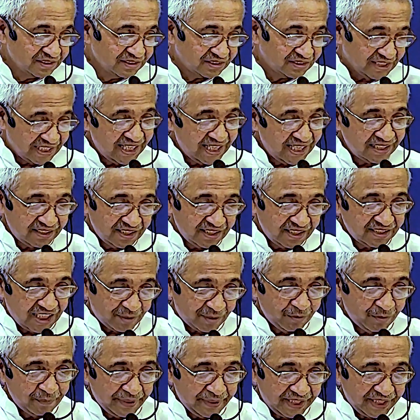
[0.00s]
సనాతన
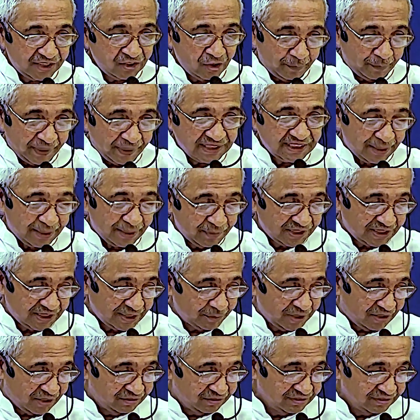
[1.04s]
ధర్మం అయితే ఒక పని చేయమని
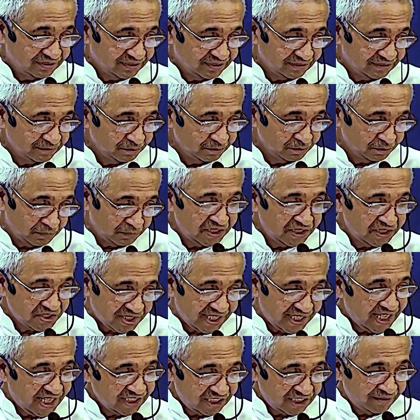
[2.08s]
చెప్తాం మనది
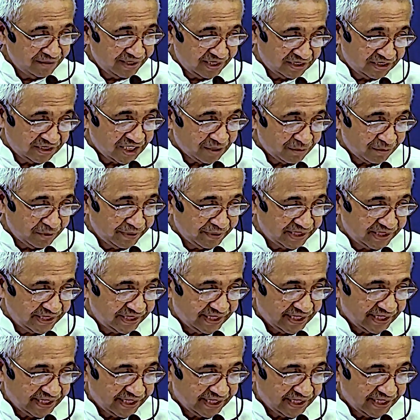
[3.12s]
సనాతనమైన ధర్మం అయితే